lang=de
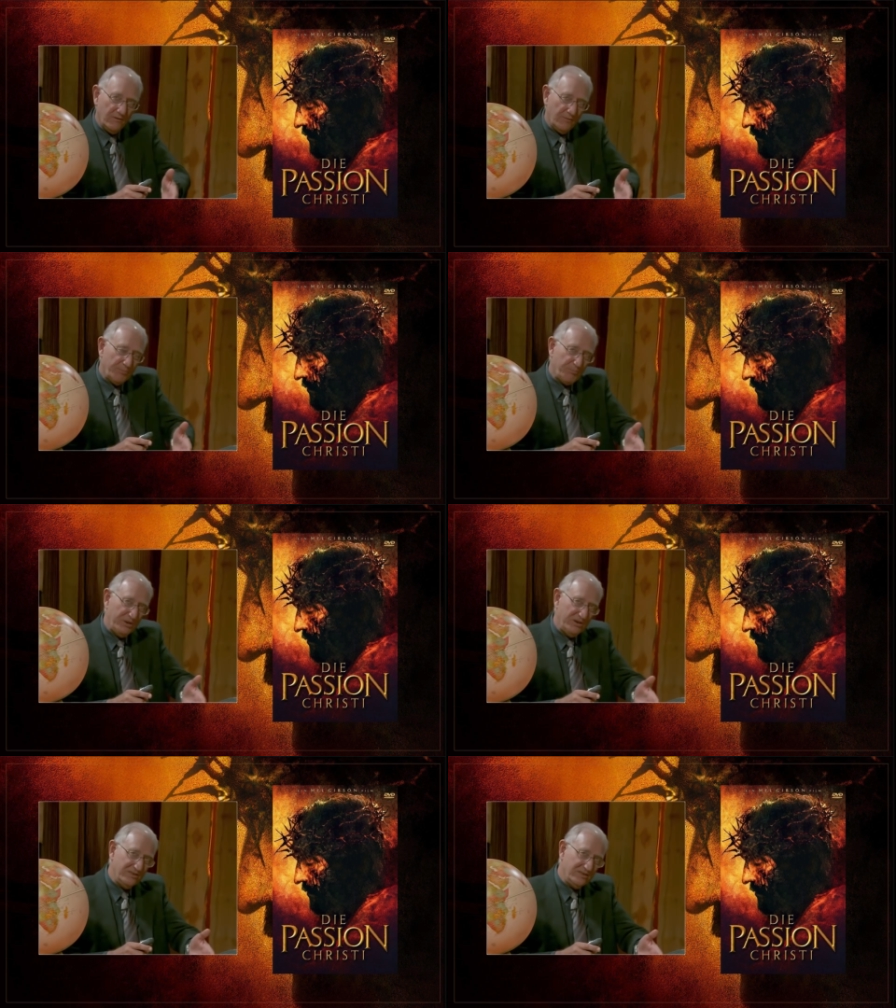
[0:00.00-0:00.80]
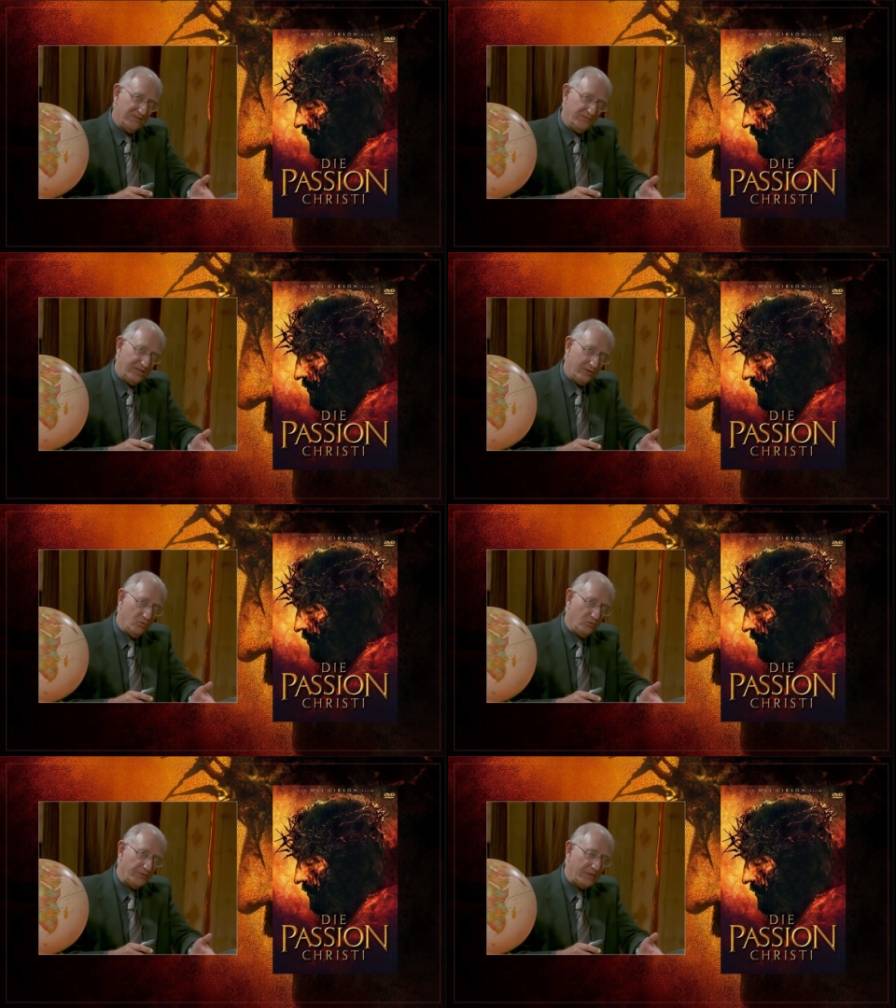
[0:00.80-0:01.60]
und böse wird
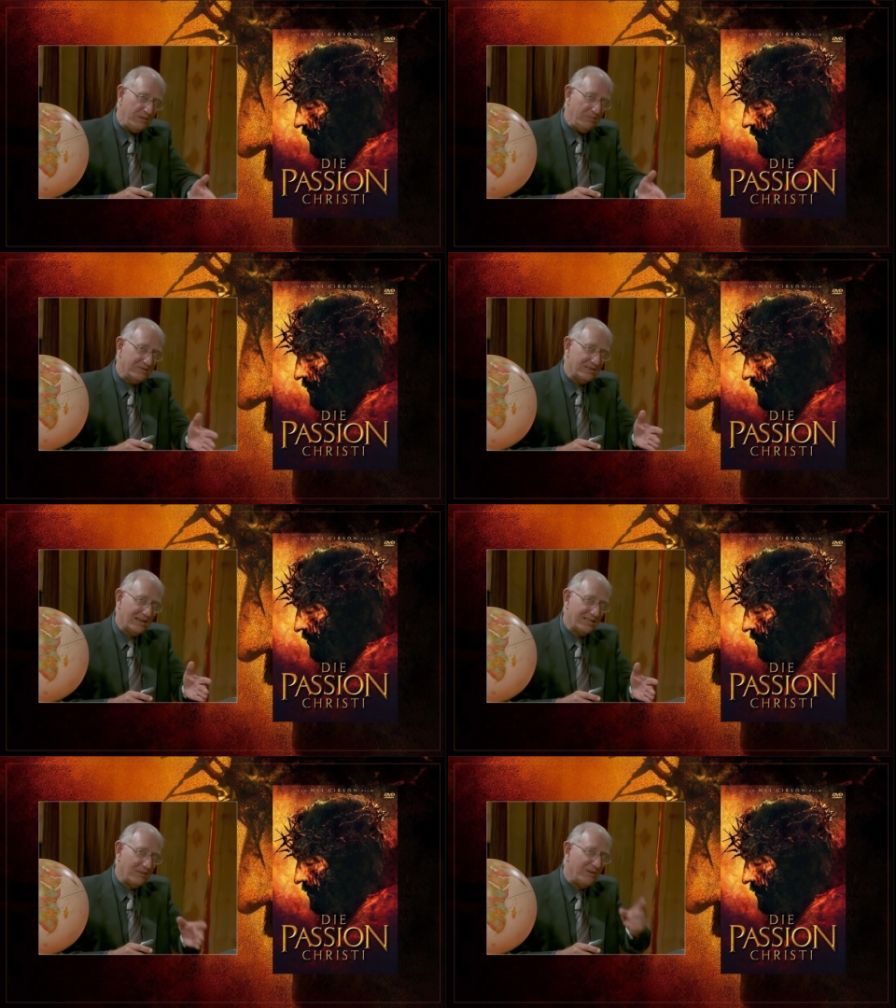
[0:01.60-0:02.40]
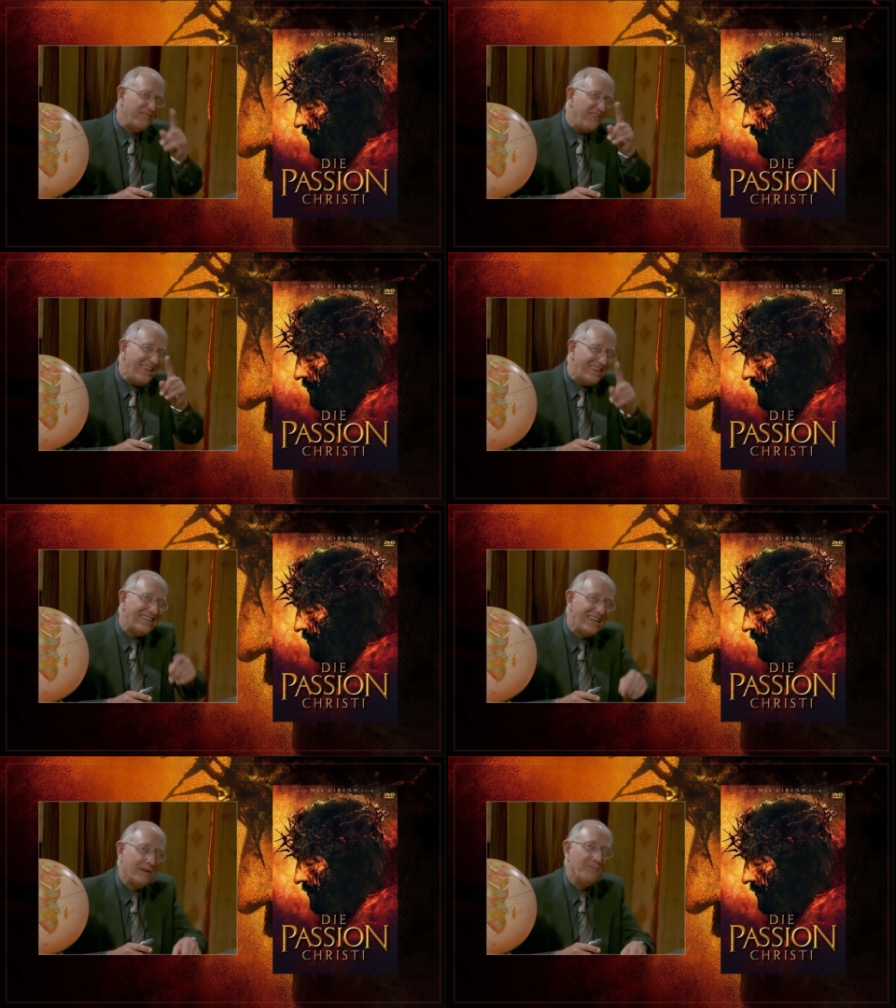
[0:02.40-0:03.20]
gut. Die Bibel sagt aber, wehe
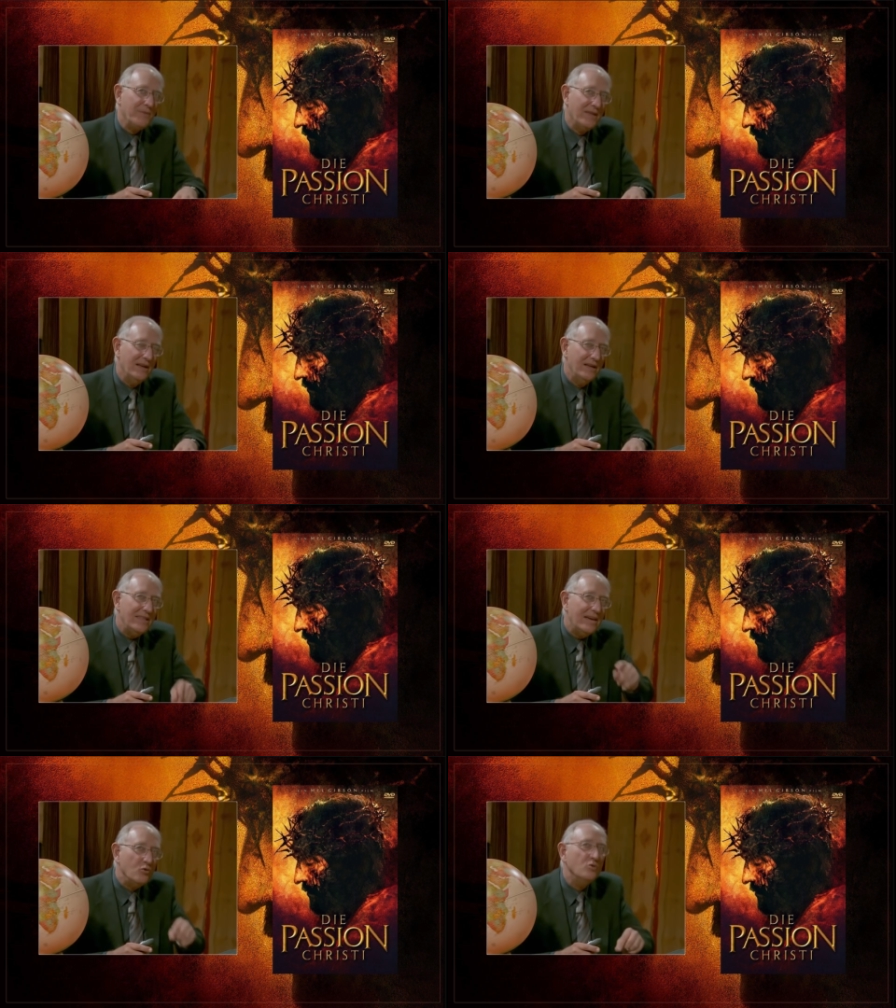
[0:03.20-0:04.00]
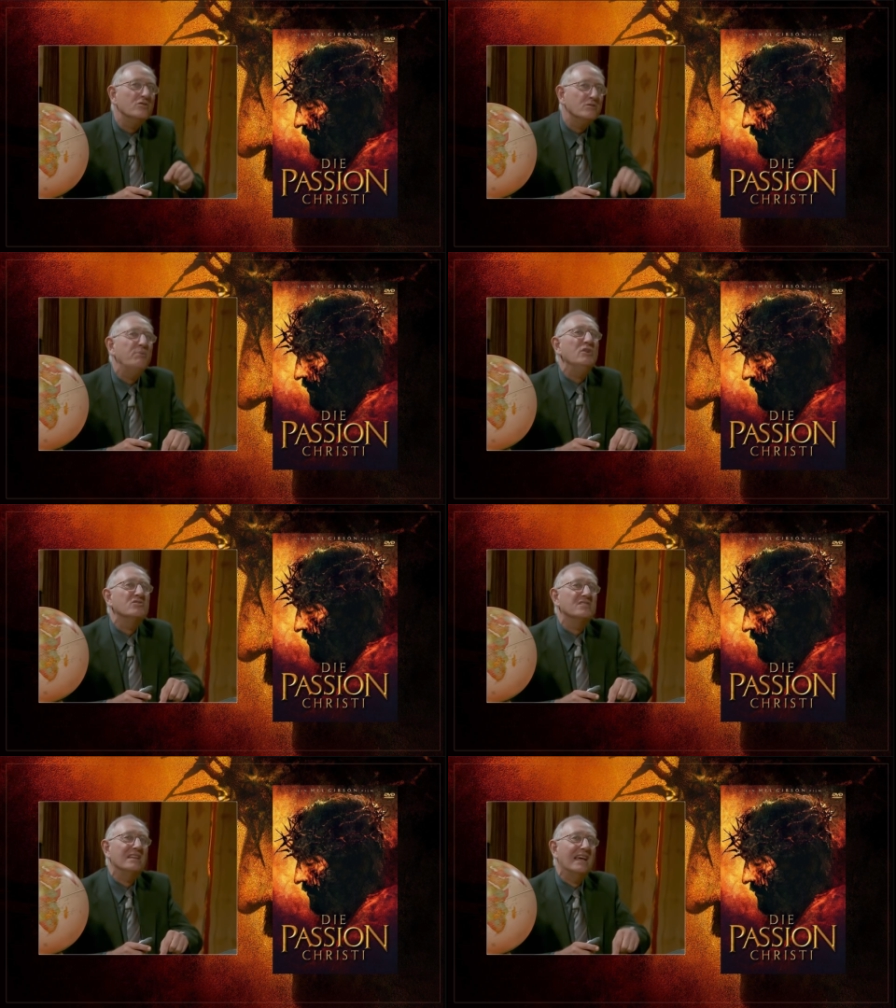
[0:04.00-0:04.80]
dem, der Gutes
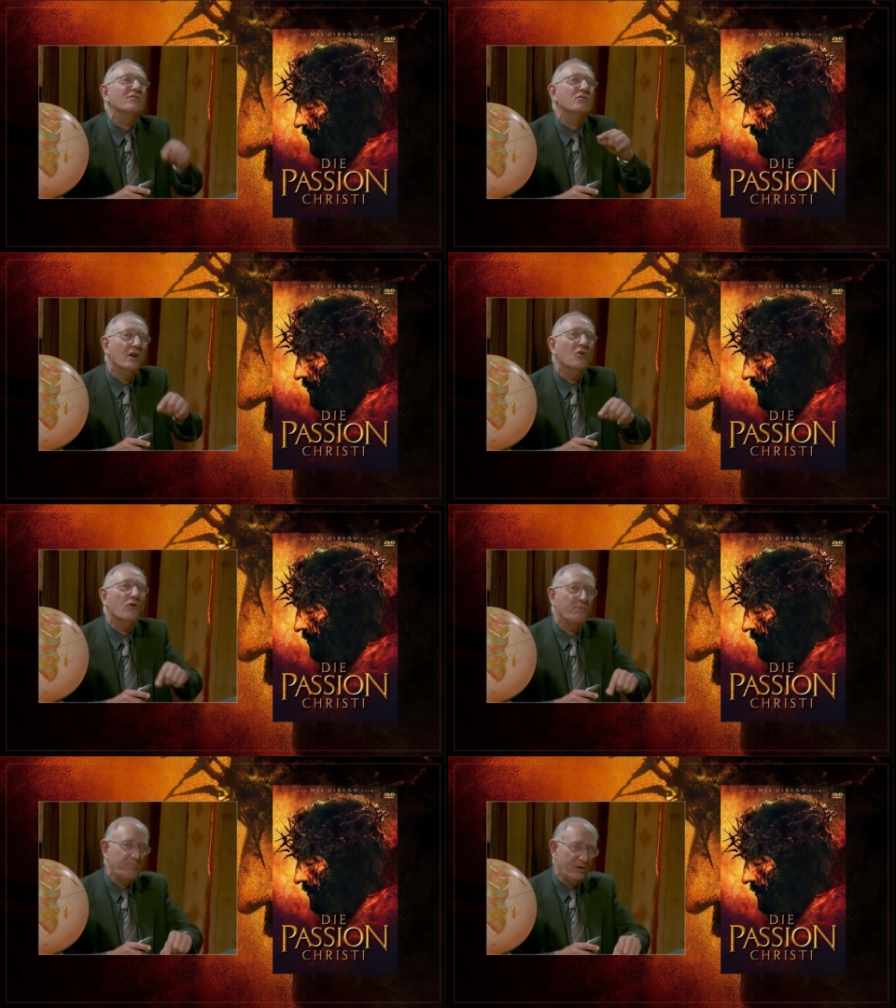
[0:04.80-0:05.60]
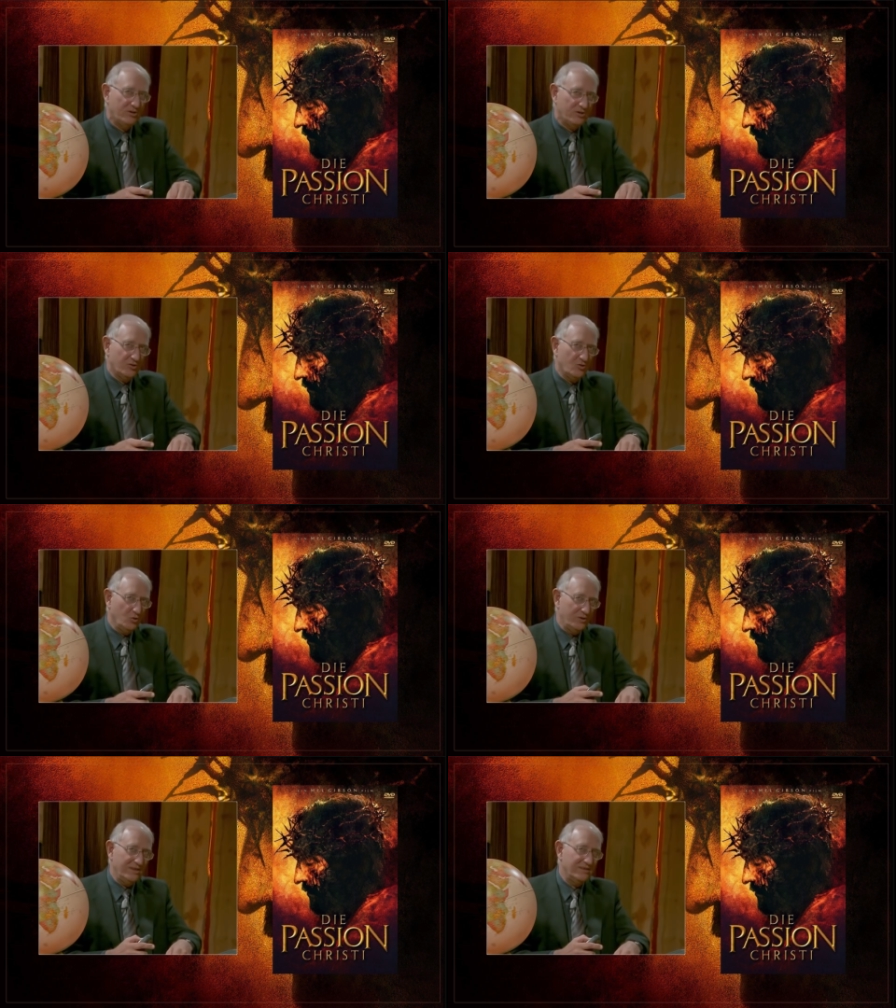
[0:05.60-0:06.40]
böse nennt und Böses
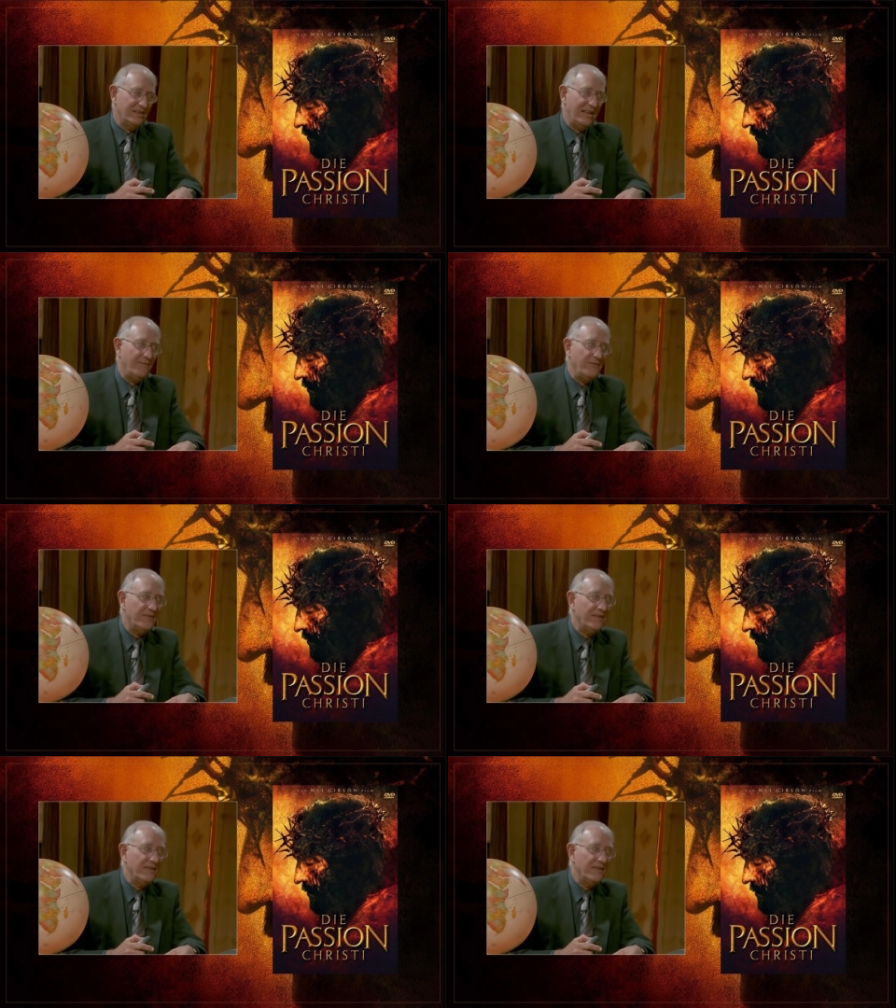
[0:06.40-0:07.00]
Gutes nennt.